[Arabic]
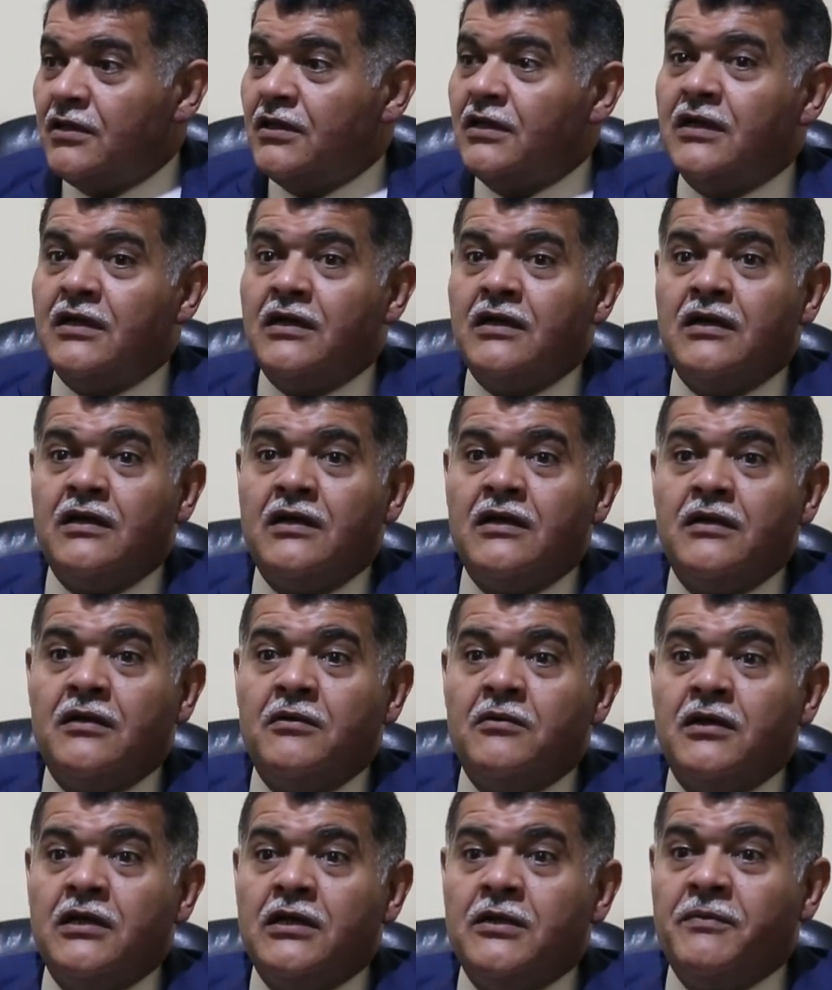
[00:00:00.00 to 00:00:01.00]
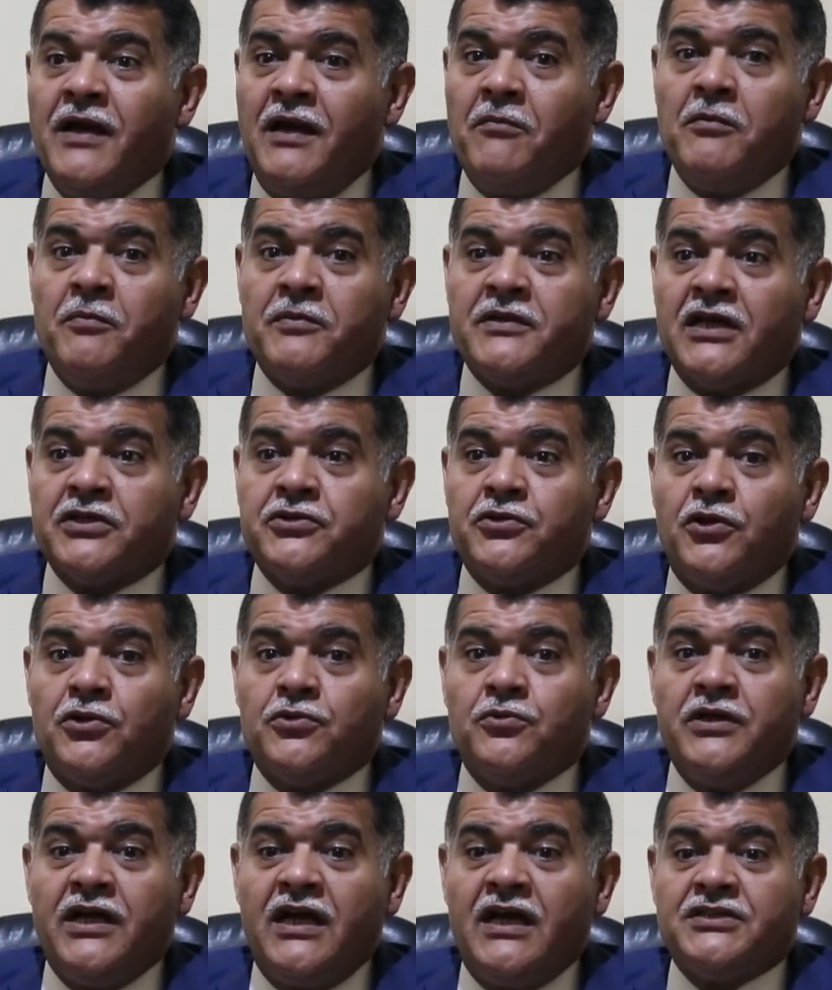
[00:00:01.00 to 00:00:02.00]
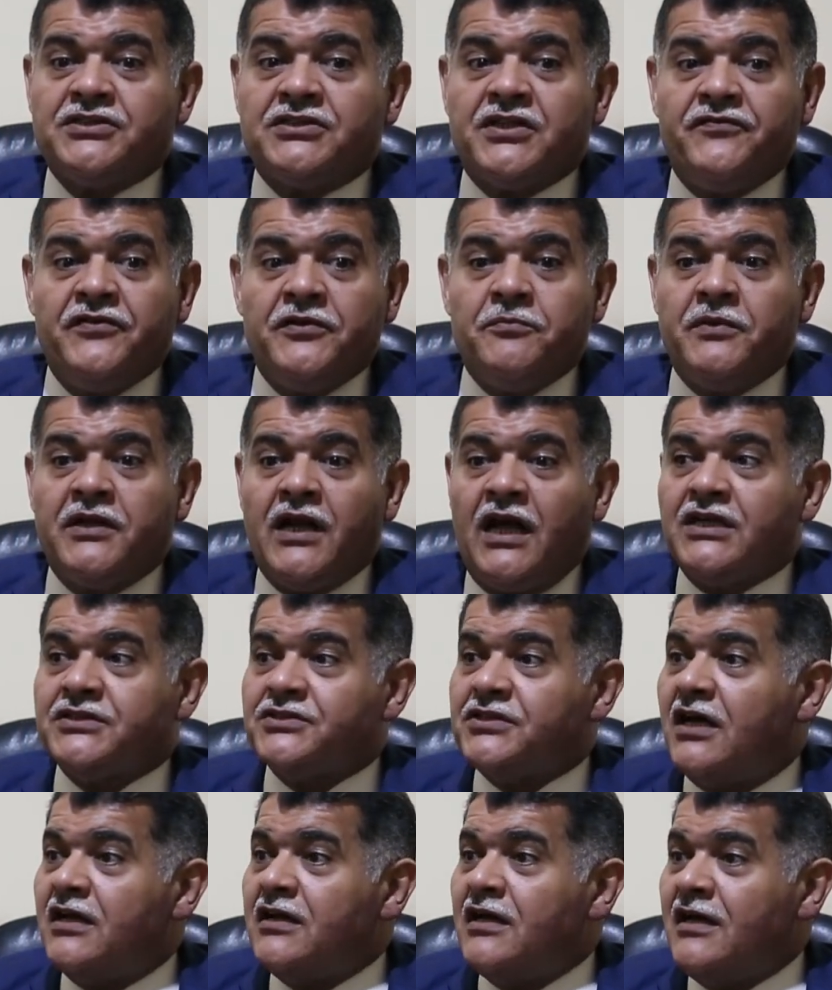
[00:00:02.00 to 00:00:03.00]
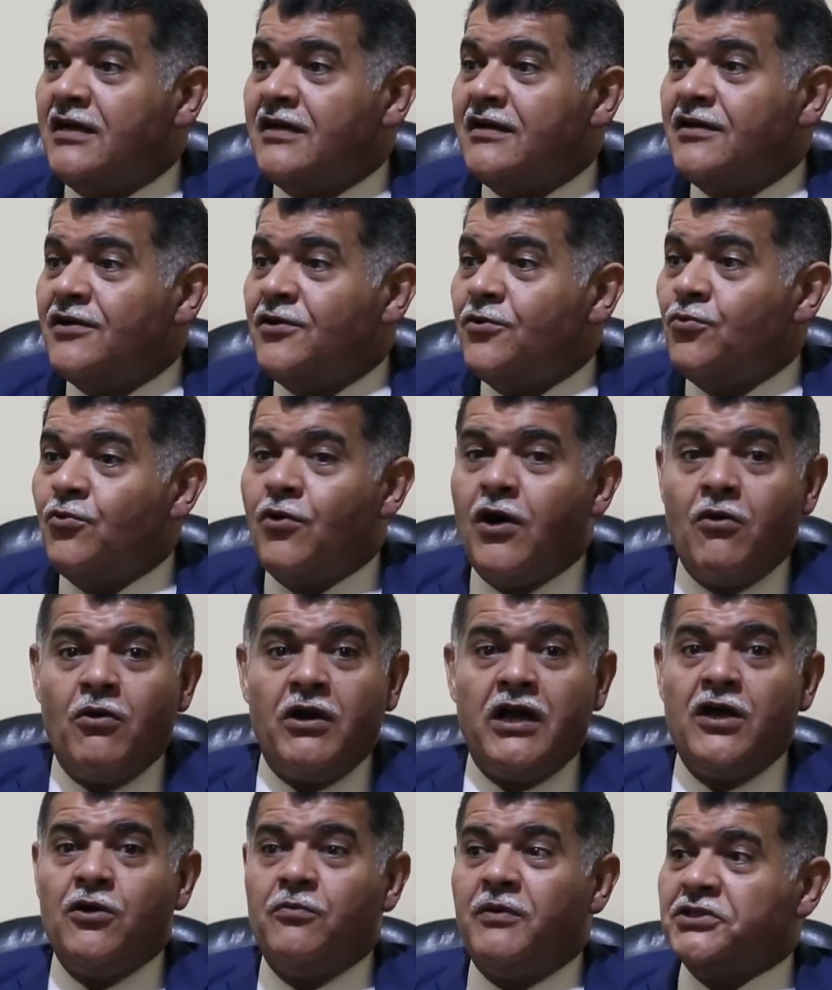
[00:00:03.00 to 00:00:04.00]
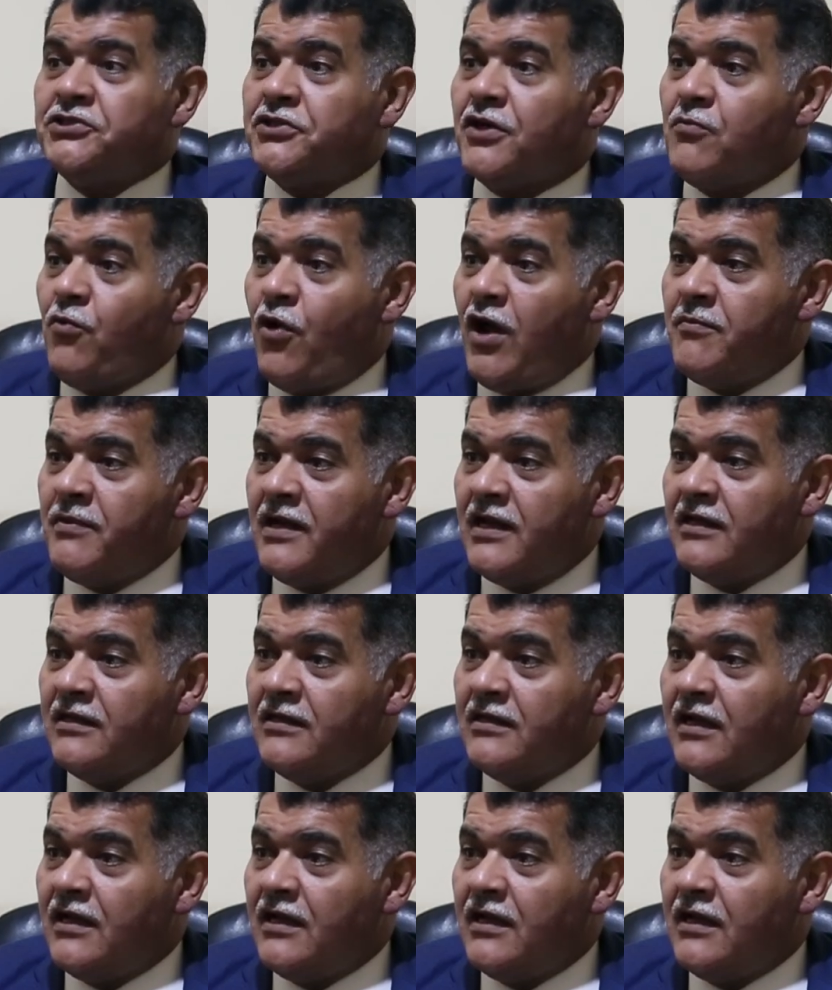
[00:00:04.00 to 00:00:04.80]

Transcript: آه، اللي بيحمل بطاقة العضوية هيستفيد من حصانة وهو لا يباشر المحاماة